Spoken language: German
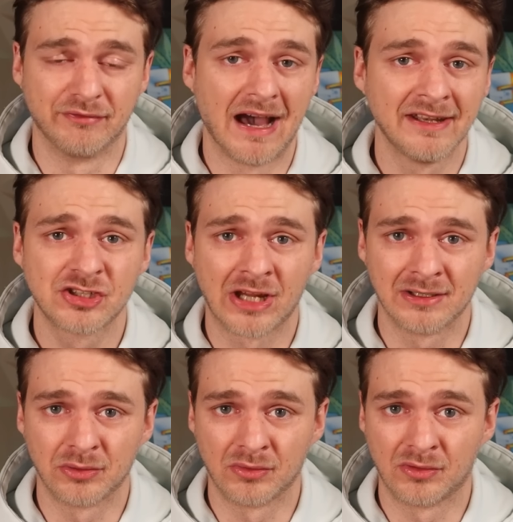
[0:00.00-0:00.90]
die
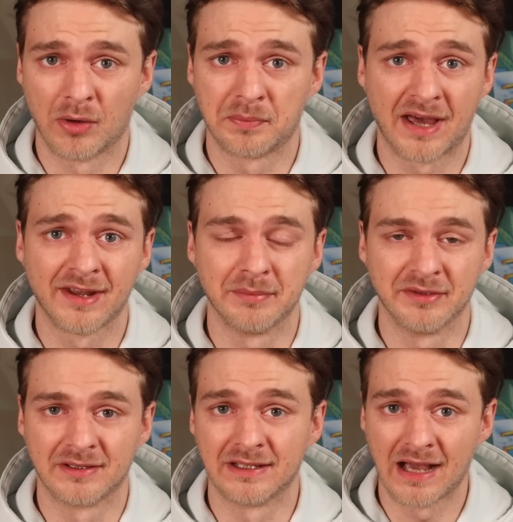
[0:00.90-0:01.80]
Veranstaltung, ob
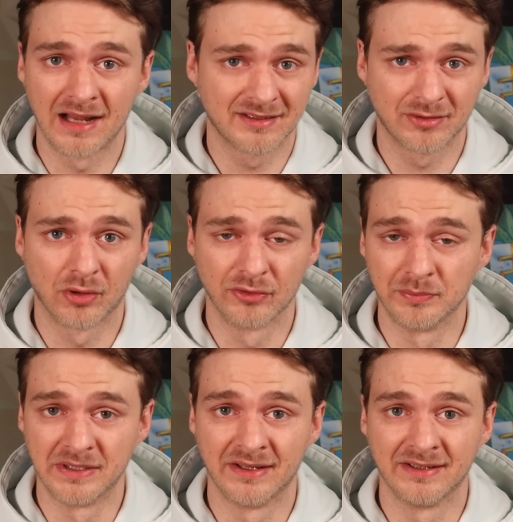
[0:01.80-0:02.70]
Cannabis legal zu
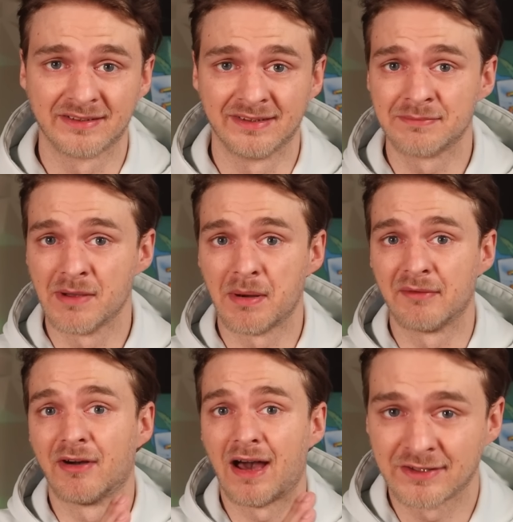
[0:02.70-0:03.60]
konsumieren ist, nicht mehr
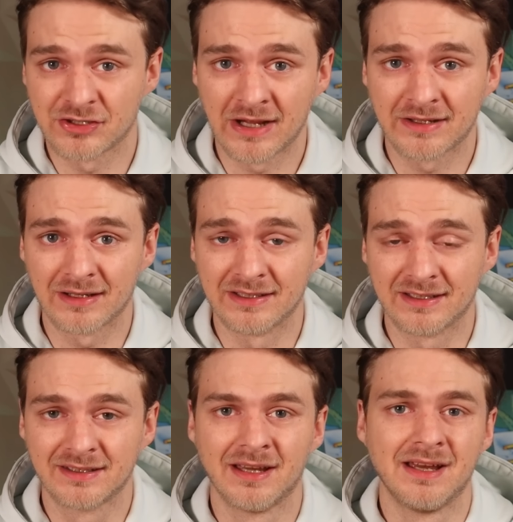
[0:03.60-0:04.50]
beim Veranstalter
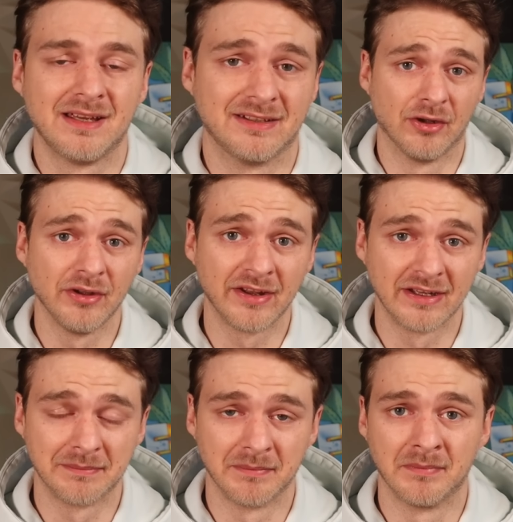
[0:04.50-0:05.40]
liegt, sondern
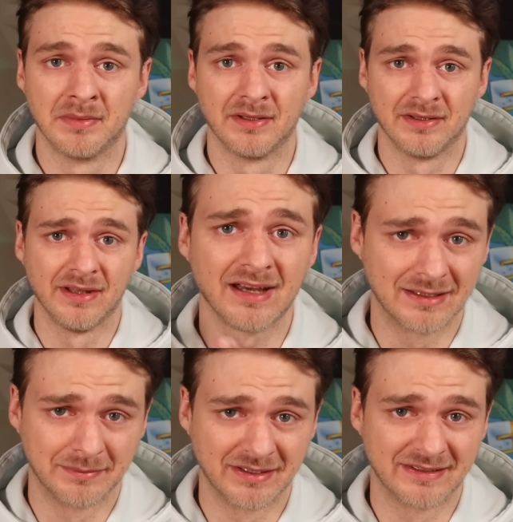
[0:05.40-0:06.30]
eben nach
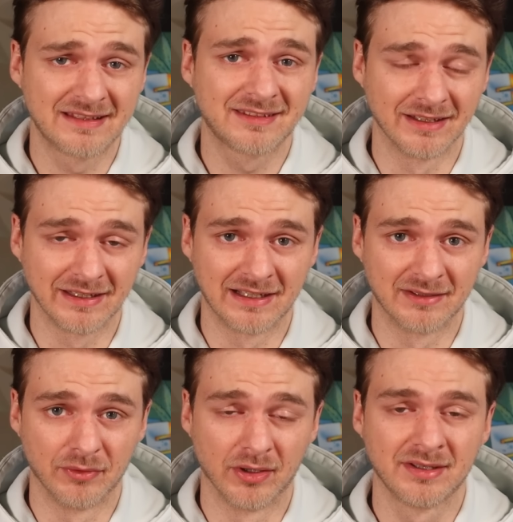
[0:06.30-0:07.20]
dem Gesetz
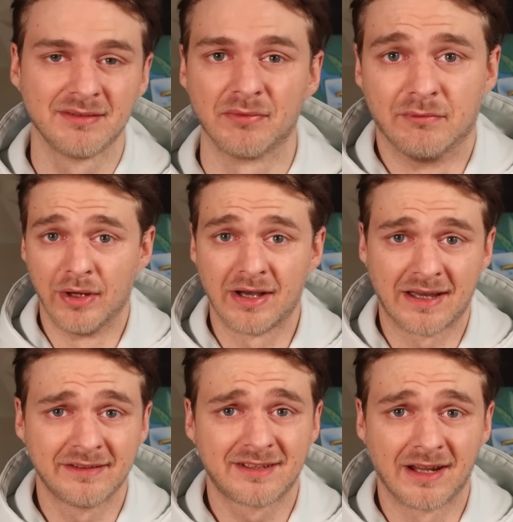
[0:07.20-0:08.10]
geregelt wird. Wonach
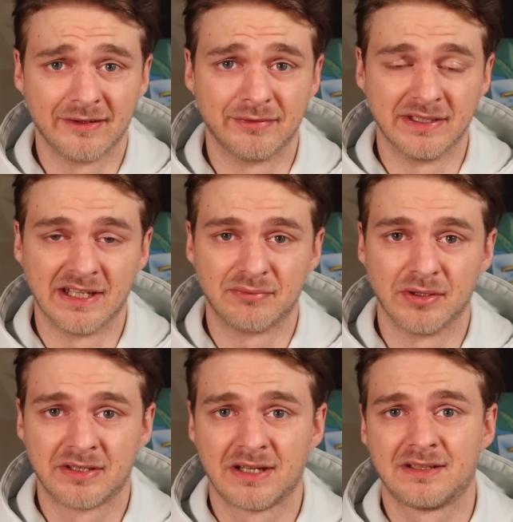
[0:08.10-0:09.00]
ganz klar definiert
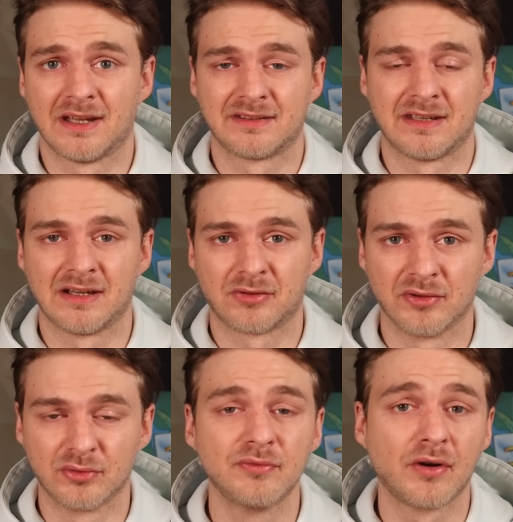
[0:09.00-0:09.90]
wird, dass der
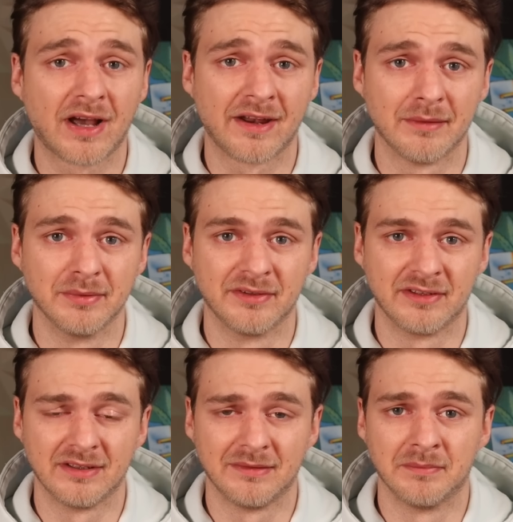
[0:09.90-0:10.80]
Konsum von
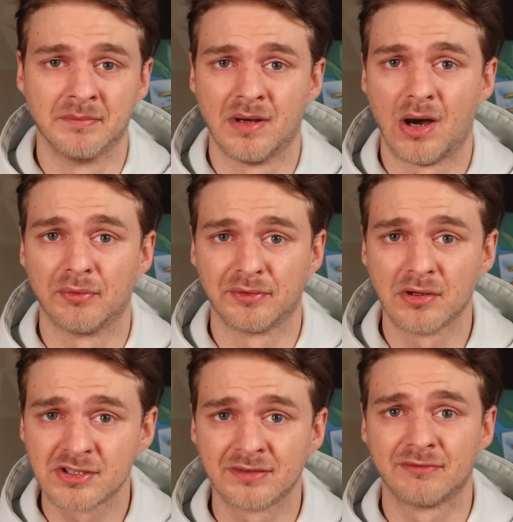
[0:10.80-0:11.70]
Cannabis eben auf
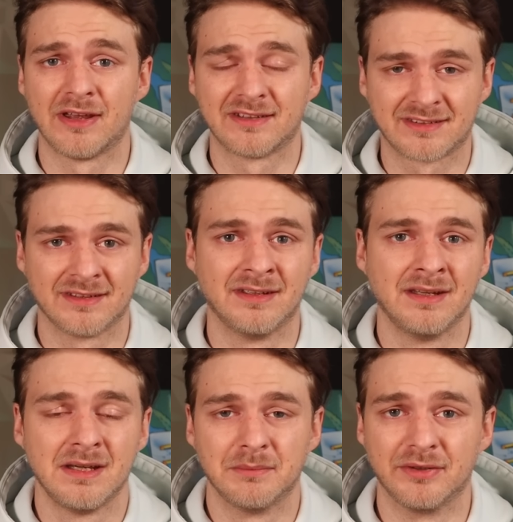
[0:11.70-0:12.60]
solchen Festen
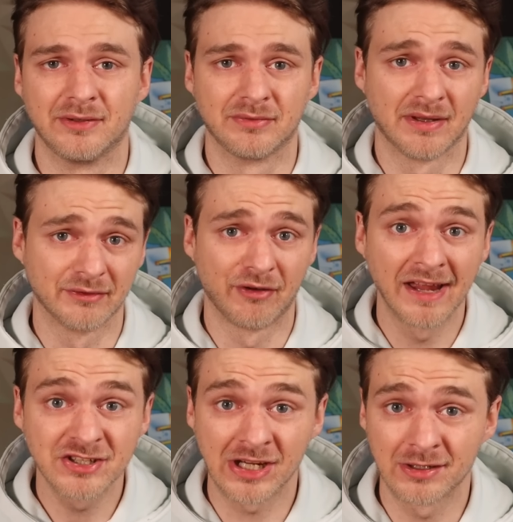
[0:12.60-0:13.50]
bzw.
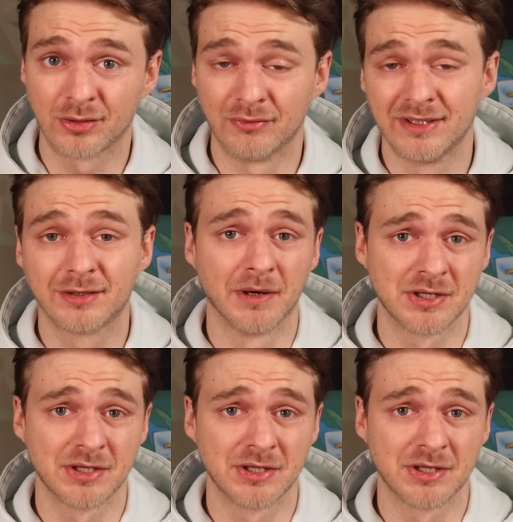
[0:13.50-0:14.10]
Veranstaltungen wie zum